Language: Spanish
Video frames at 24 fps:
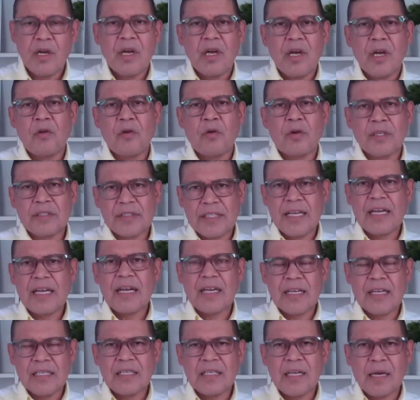los que
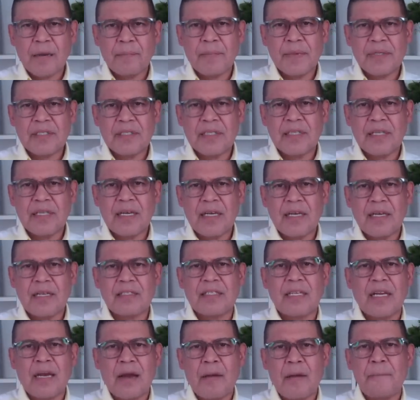tengan esa capacidad
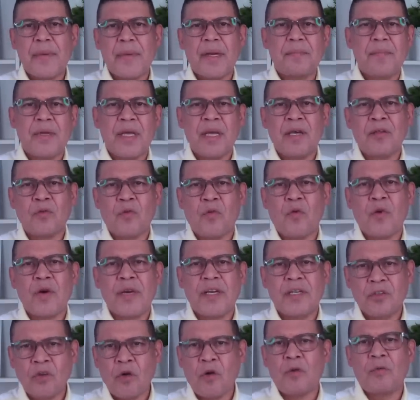serán premiados con
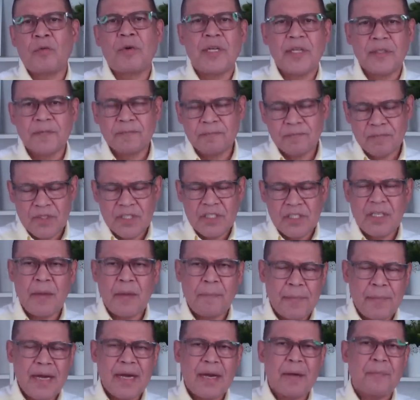el doble y si
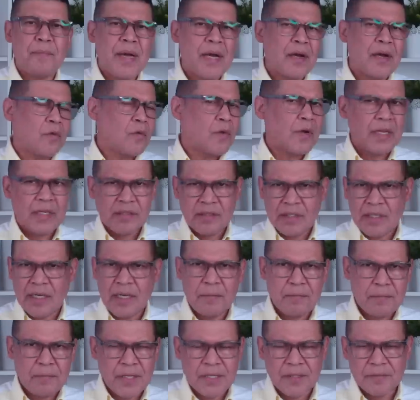esperan más con el
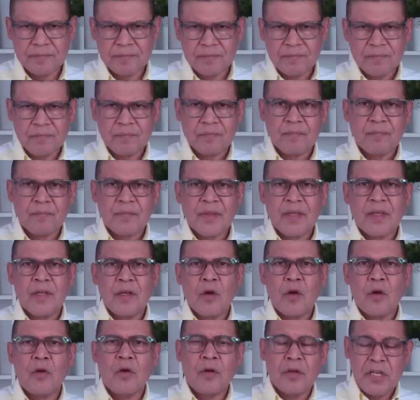triple.
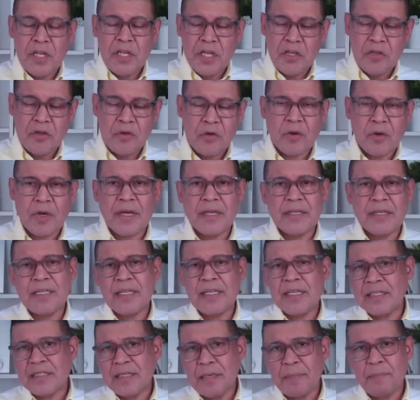Los niños que se
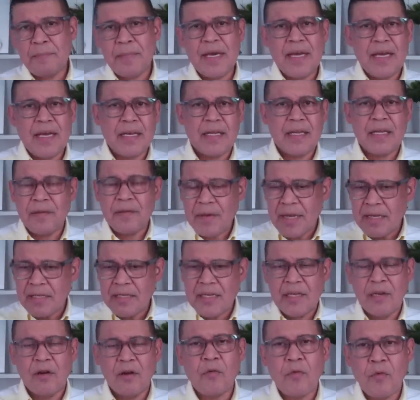desesperen y
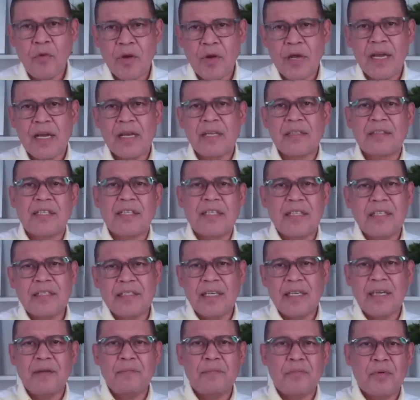vayan y lo busquen antes de
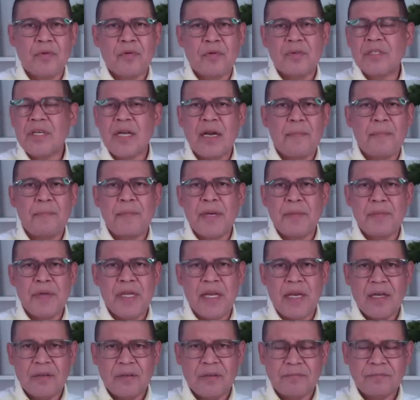tiempo no serán
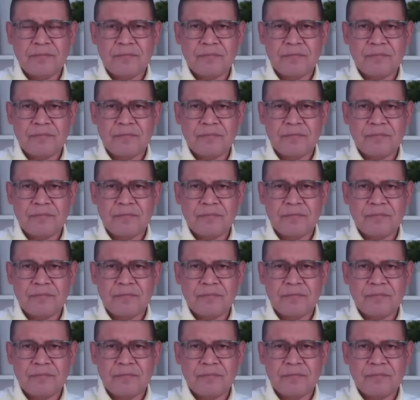premiados.